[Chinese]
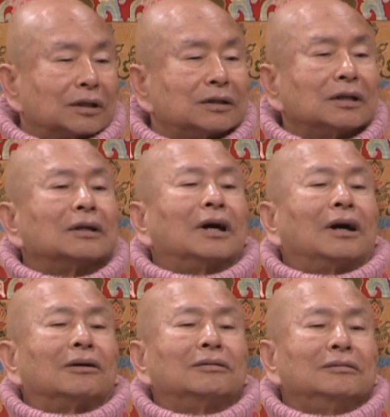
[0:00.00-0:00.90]
更
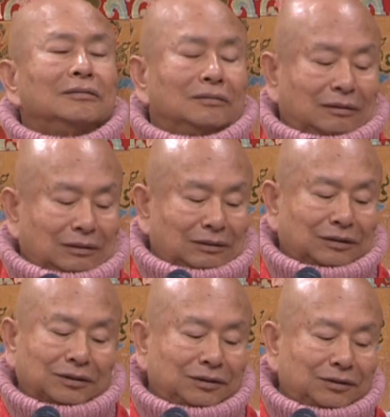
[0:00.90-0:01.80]
好，这
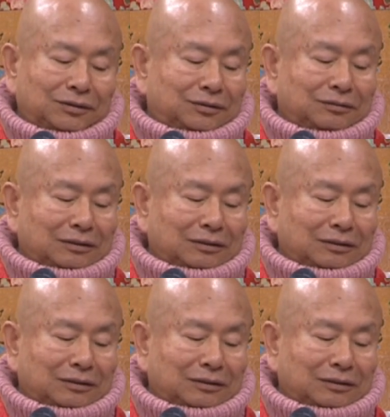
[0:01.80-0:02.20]
个意思。